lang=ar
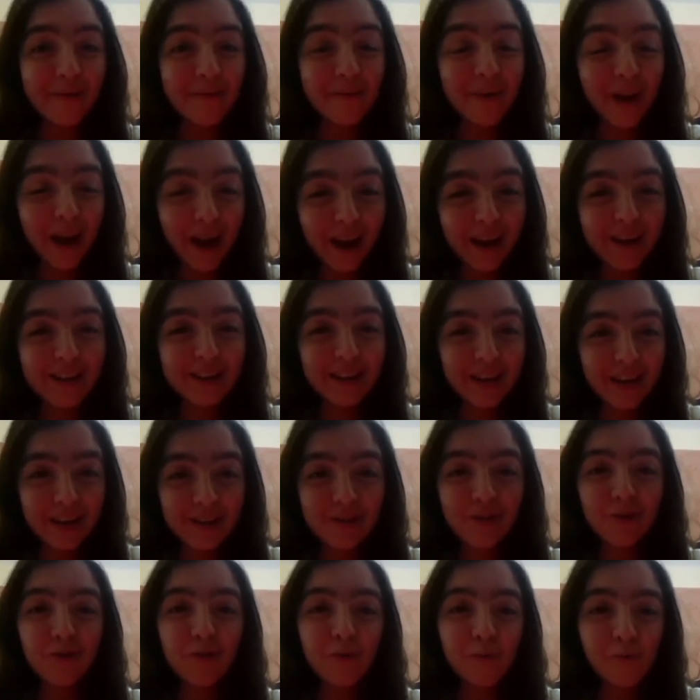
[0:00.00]
بالعكس
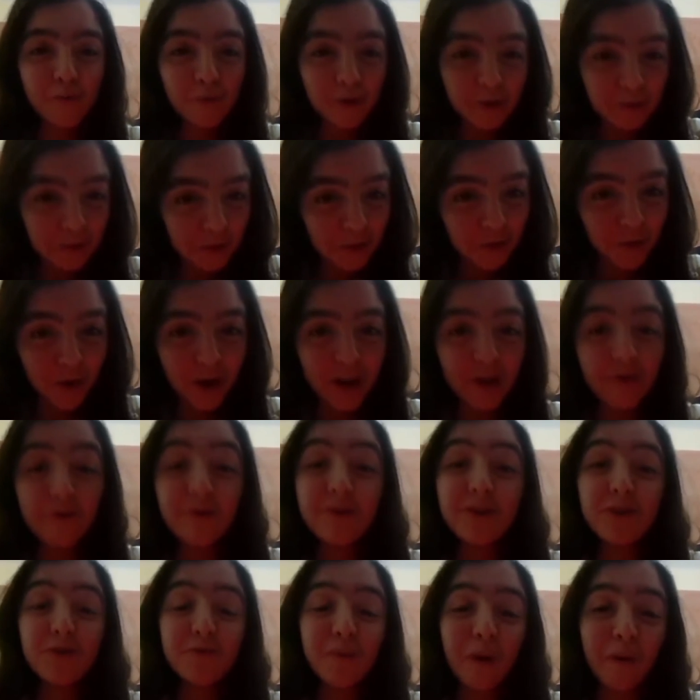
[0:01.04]
ريزون دو بلوس باش توليو
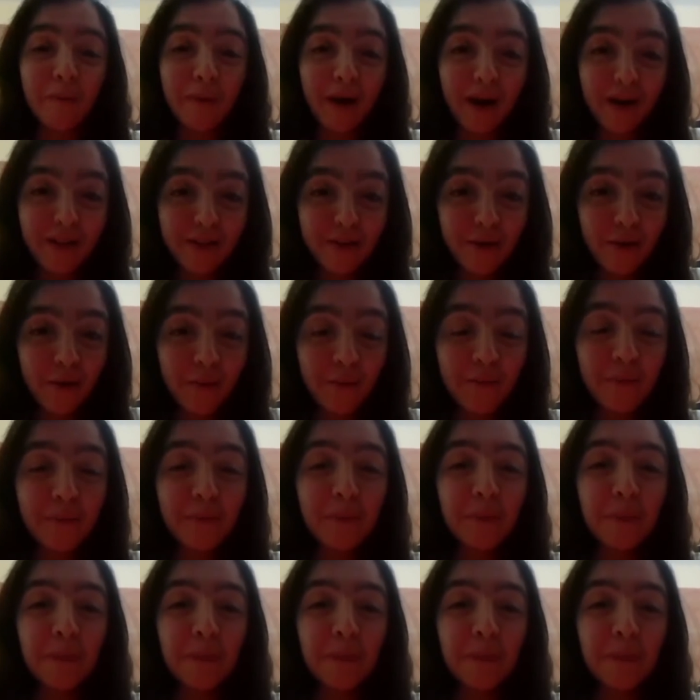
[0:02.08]
تجيو مع بعضكم